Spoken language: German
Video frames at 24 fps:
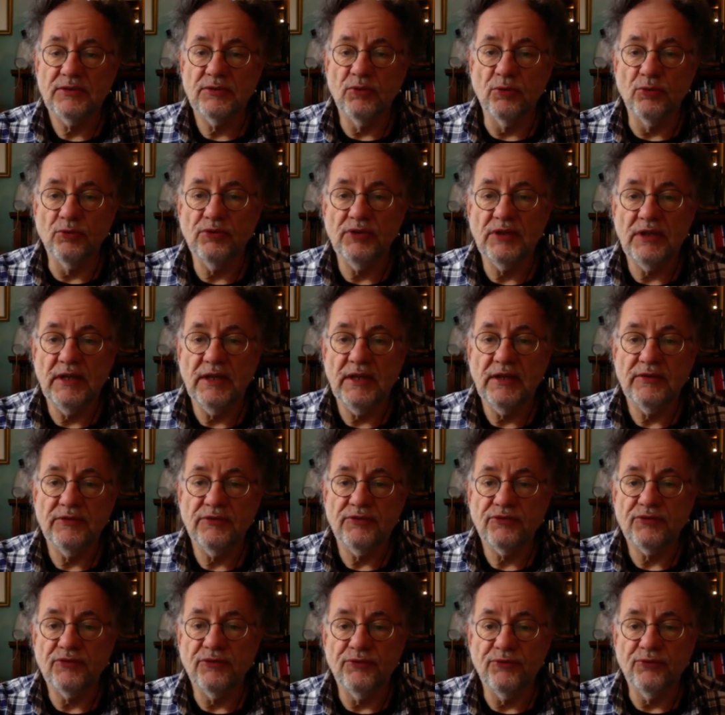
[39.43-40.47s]

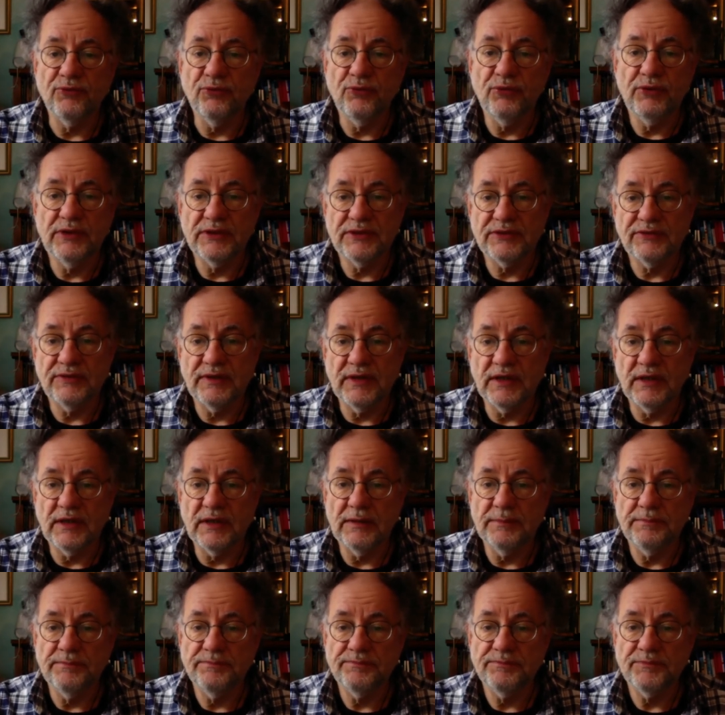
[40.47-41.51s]
grundlegendes Gefühl, das wir
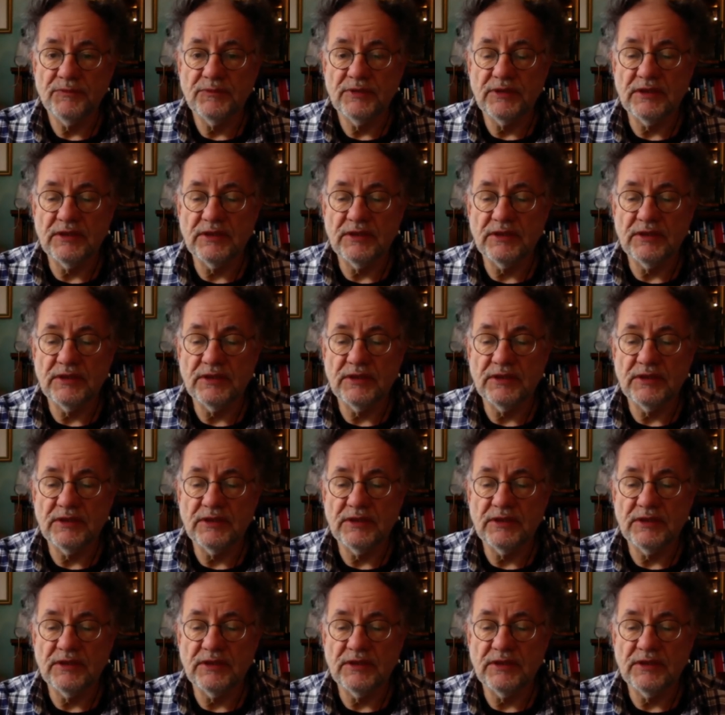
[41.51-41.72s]
haben,